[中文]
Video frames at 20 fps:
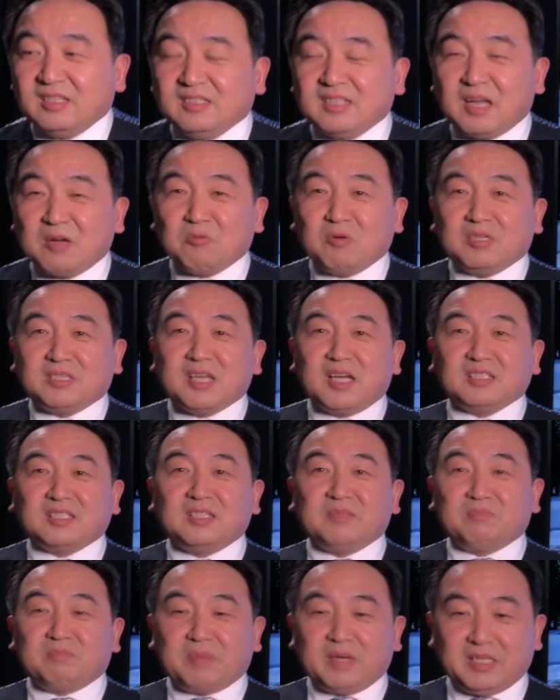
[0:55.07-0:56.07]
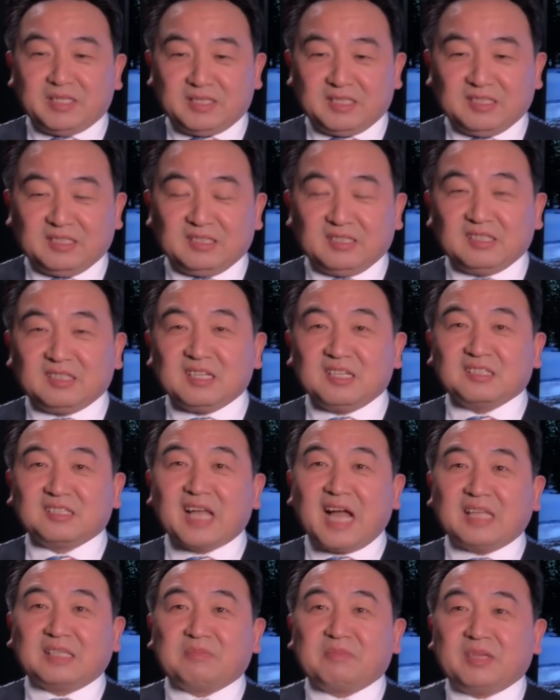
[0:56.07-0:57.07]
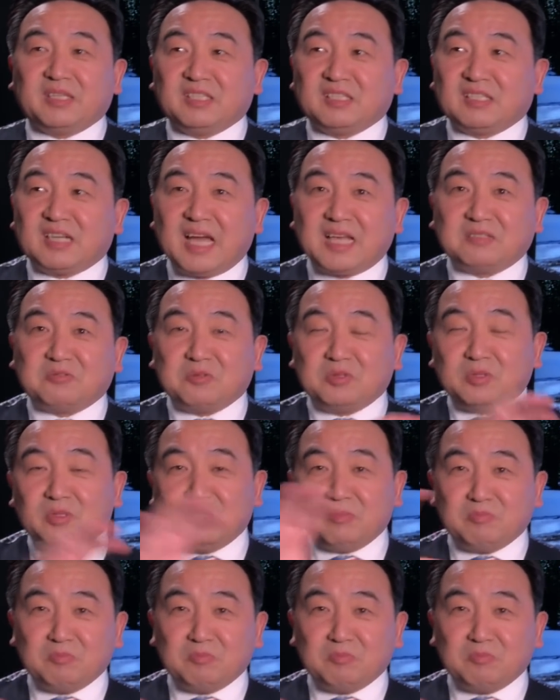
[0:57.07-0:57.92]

但我相信背景更大的背景来自于